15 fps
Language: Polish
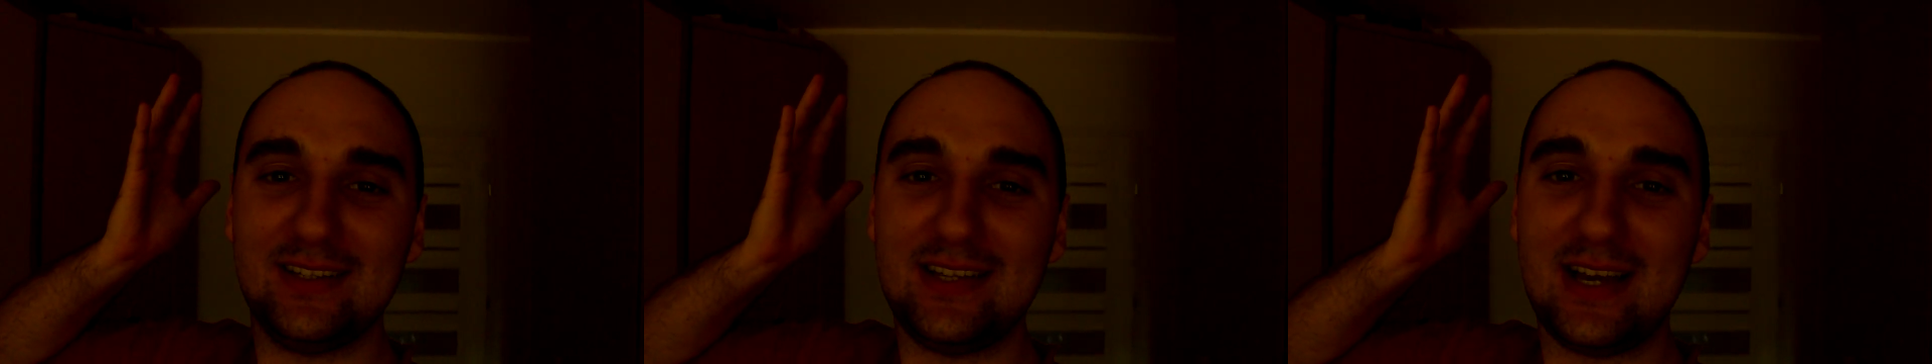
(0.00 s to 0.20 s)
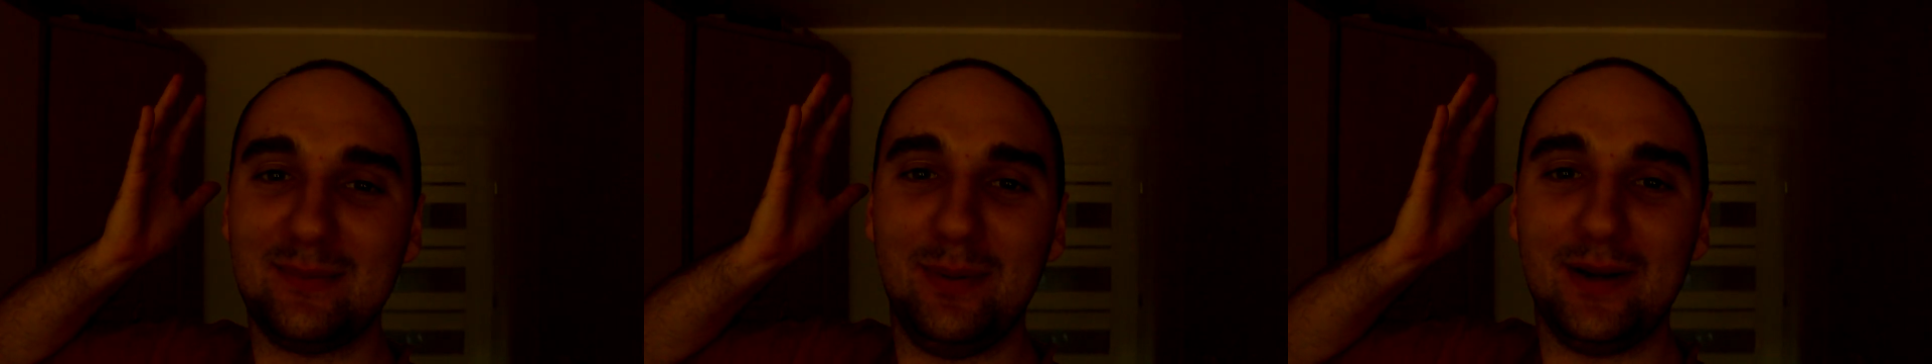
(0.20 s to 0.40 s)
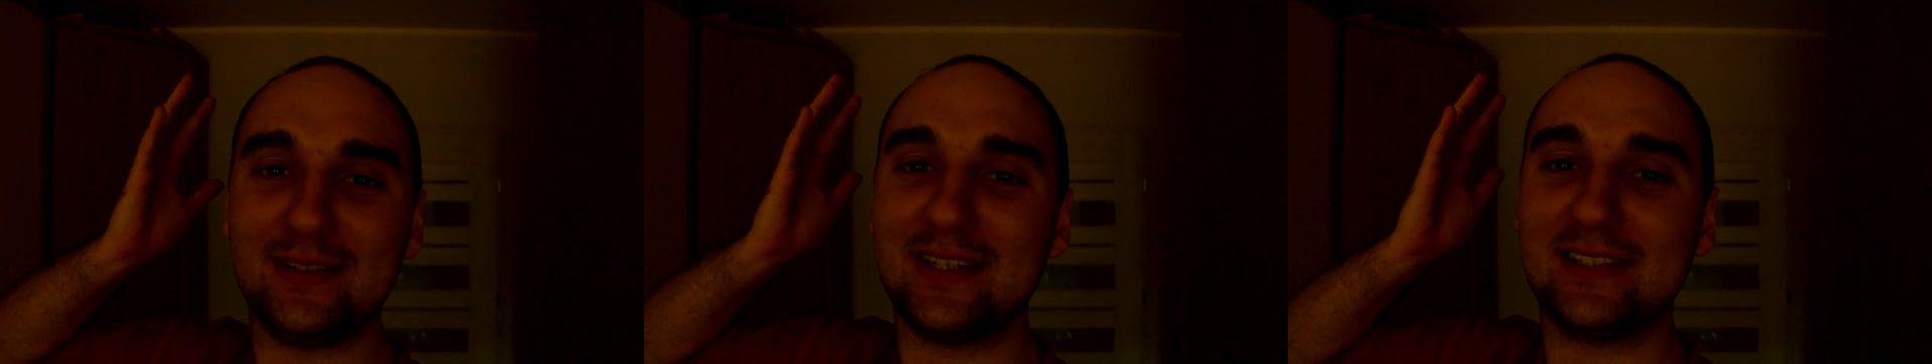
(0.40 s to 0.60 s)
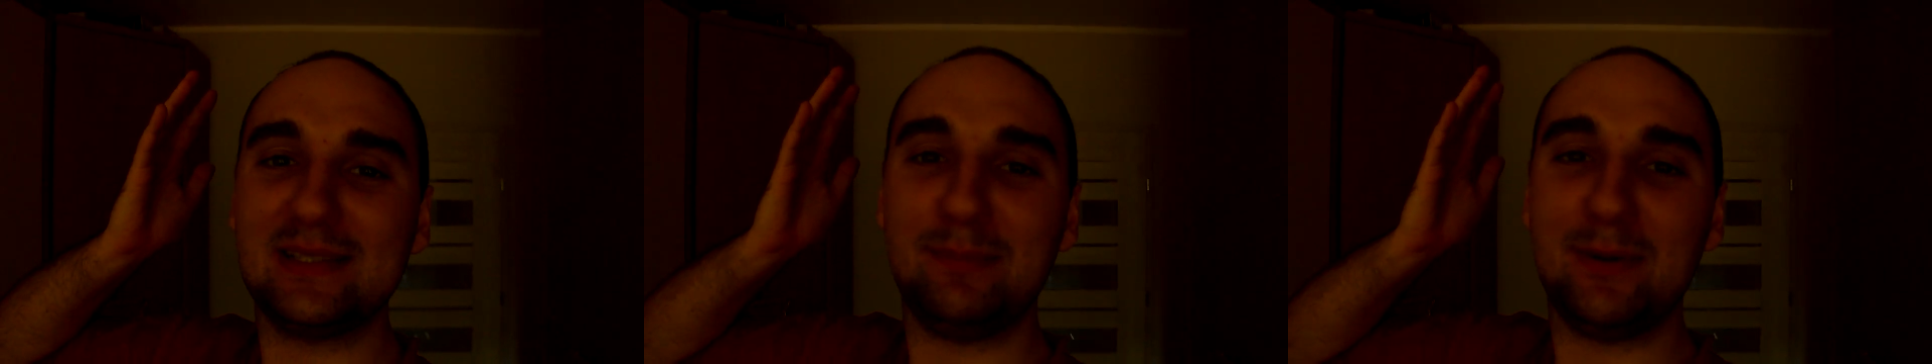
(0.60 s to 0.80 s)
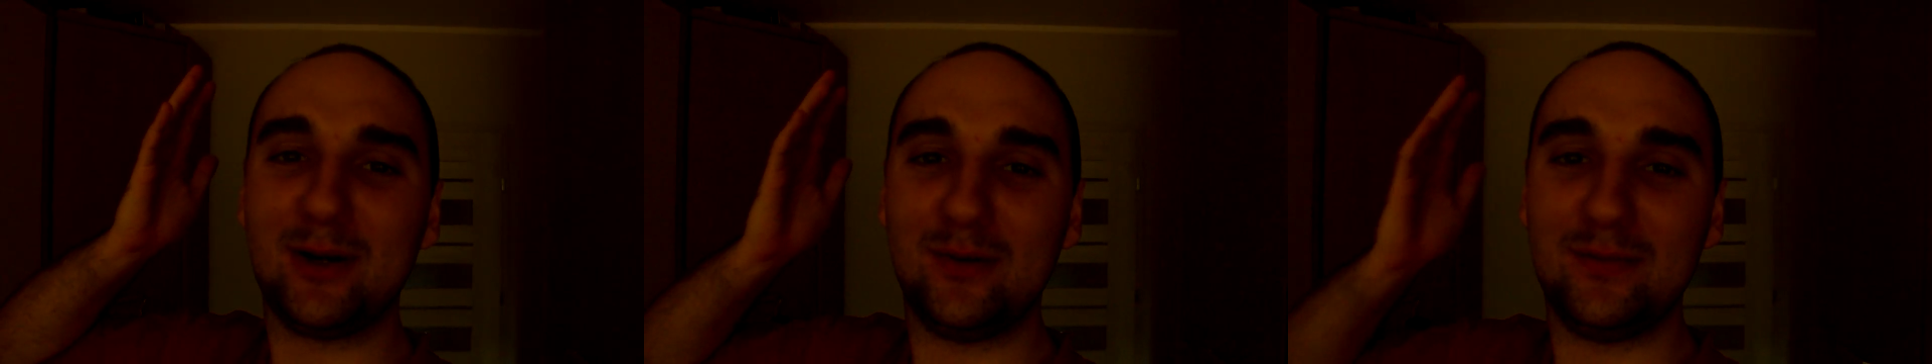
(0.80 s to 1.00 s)
jak Bartek
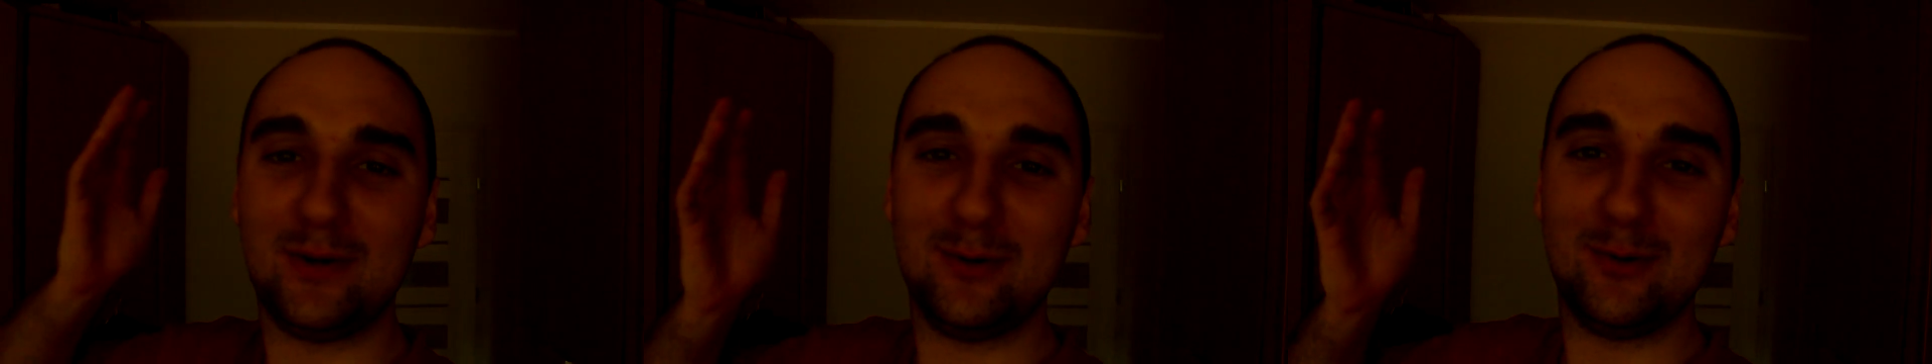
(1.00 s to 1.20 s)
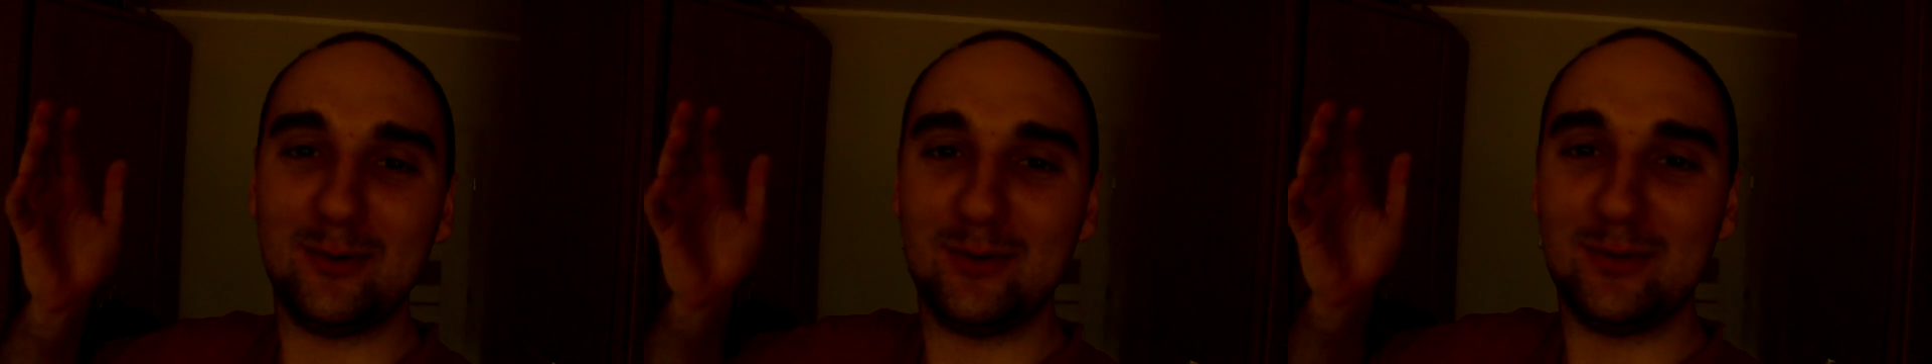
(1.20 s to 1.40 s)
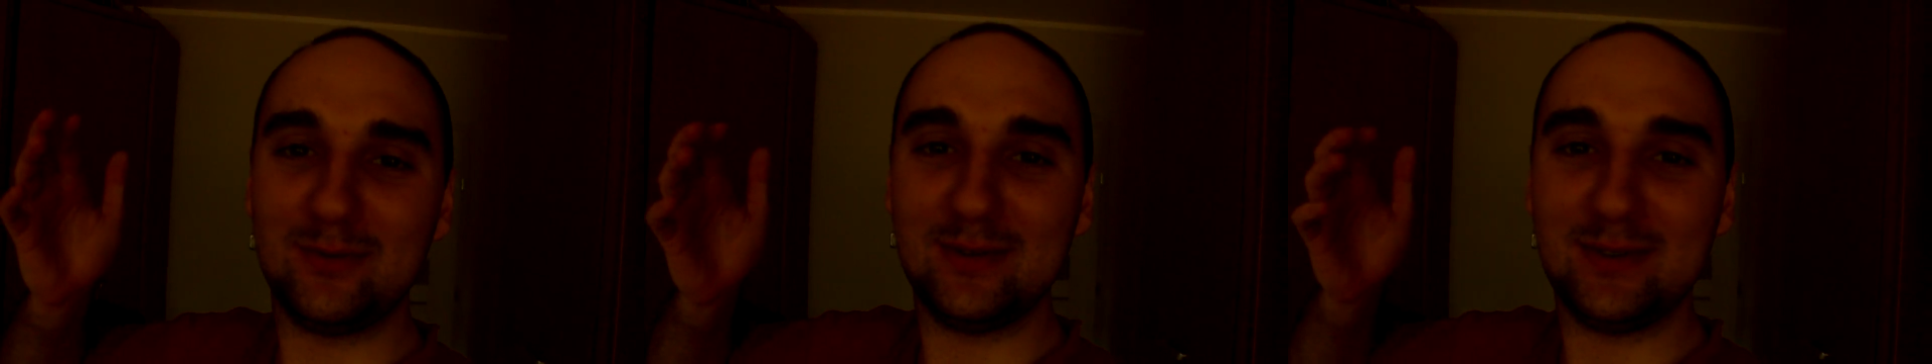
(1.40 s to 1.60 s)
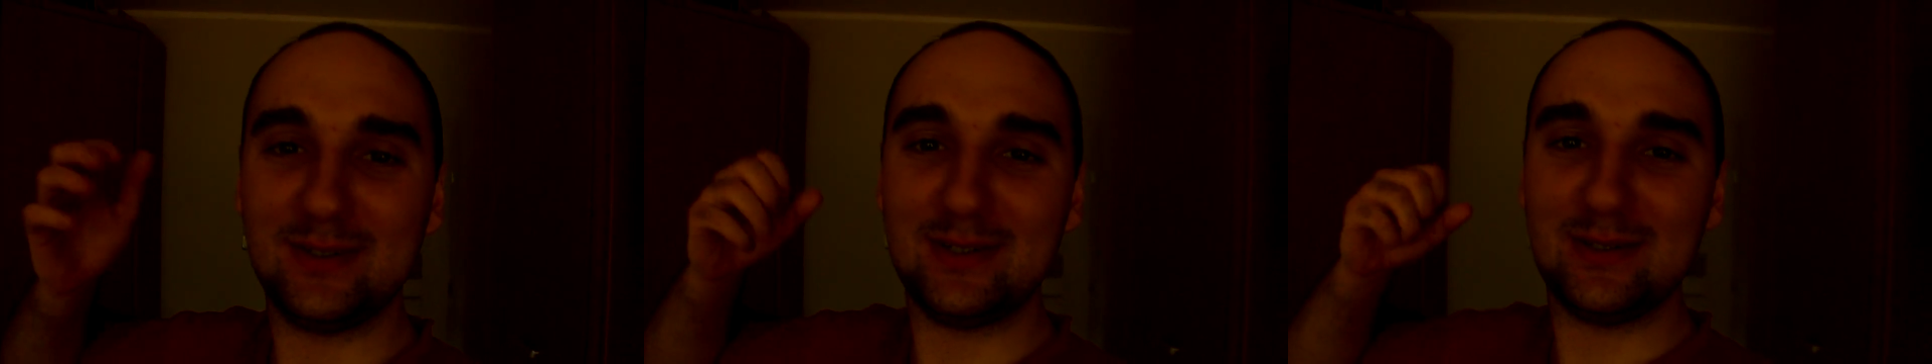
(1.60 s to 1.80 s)
zapakował y,